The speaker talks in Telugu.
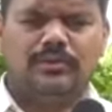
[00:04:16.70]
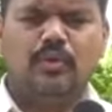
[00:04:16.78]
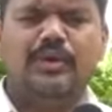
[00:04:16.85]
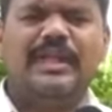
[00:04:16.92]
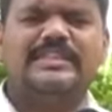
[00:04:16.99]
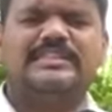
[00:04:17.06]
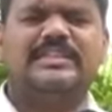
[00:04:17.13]
టూ
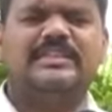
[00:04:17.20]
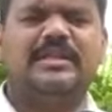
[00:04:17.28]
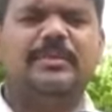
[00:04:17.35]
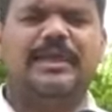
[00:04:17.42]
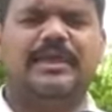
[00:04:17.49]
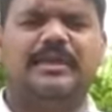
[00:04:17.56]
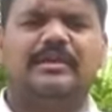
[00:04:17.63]
డేస్
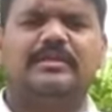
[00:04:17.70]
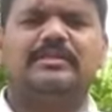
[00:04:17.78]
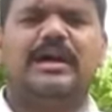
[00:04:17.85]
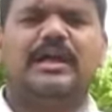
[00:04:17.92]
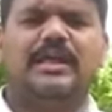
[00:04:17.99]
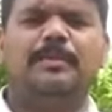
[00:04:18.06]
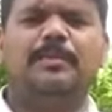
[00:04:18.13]
క్రితమే
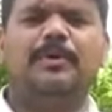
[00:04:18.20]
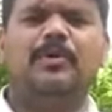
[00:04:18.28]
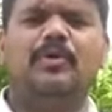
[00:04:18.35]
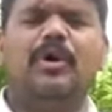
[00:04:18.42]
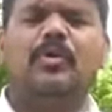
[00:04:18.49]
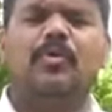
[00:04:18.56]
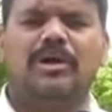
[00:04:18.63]
దాదాపు
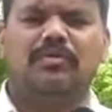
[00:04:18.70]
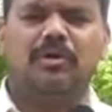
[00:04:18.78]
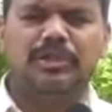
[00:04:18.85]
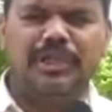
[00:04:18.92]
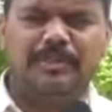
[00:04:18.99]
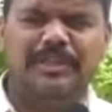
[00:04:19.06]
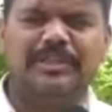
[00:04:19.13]
ఒక
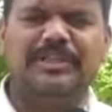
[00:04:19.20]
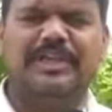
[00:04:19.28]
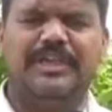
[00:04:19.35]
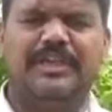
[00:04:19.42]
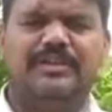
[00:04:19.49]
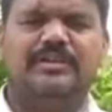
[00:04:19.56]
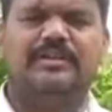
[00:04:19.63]
వంద
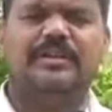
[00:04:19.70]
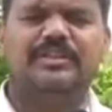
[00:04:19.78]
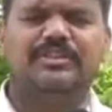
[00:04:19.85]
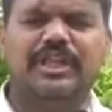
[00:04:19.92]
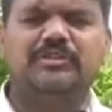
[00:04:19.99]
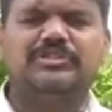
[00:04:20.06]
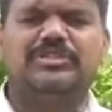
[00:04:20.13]
మందికి
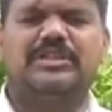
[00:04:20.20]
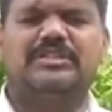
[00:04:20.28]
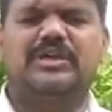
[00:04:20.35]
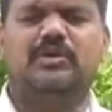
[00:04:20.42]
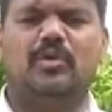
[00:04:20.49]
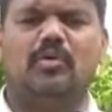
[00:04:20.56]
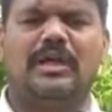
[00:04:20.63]
నిత్యావసర
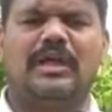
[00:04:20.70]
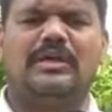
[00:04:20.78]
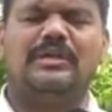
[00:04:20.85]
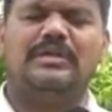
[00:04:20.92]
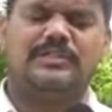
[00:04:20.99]
సరుకులు కూడా